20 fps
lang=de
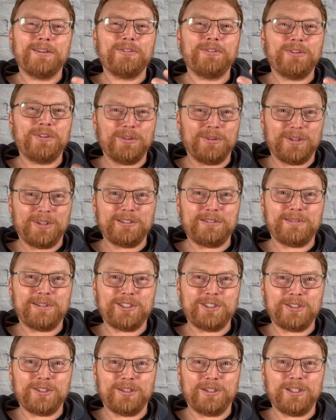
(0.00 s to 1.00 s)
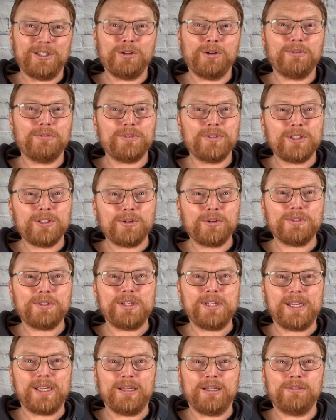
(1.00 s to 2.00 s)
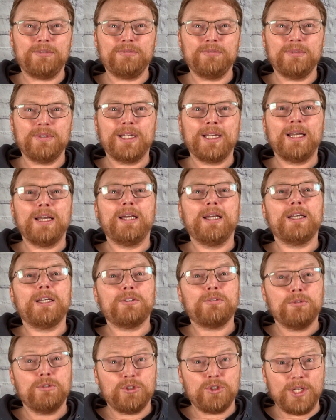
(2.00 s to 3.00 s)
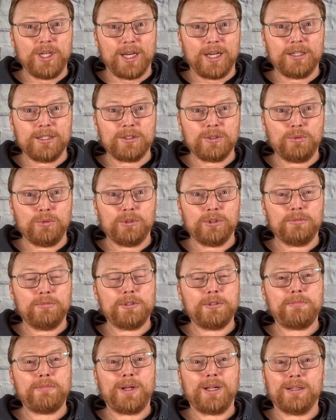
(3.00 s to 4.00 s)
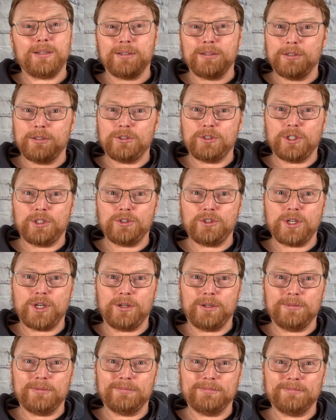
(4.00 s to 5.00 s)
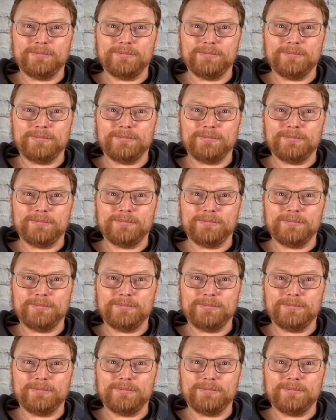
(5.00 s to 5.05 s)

So, das war's schon. Ich hoffe, ich konnte dir helfen. Ich wünsche dir alles Gute und bis bald. Ciao, ciao.